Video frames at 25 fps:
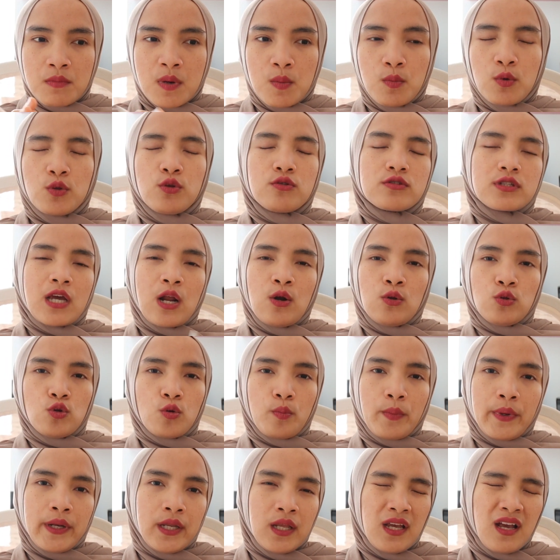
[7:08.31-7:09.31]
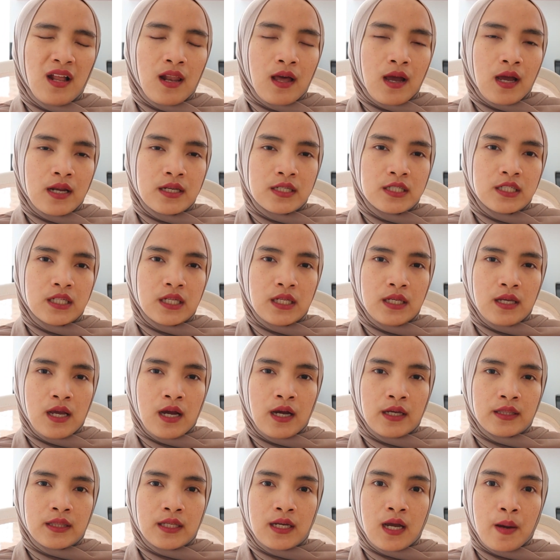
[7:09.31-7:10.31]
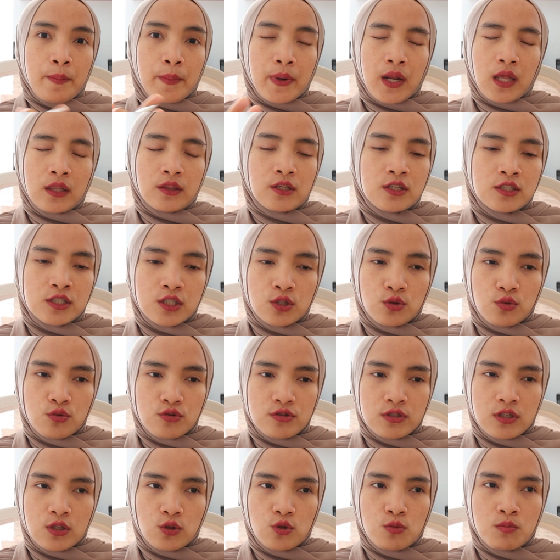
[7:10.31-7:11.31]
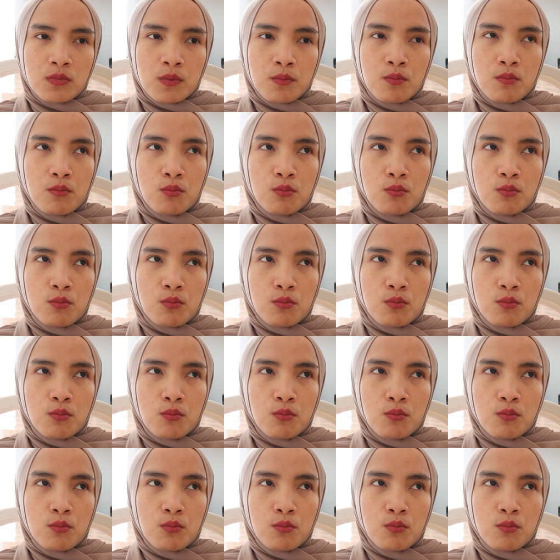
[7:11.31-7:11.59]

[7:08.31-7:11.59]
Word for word: memutuskan untuk meninggalkan Syria ketika perang tercetus gitu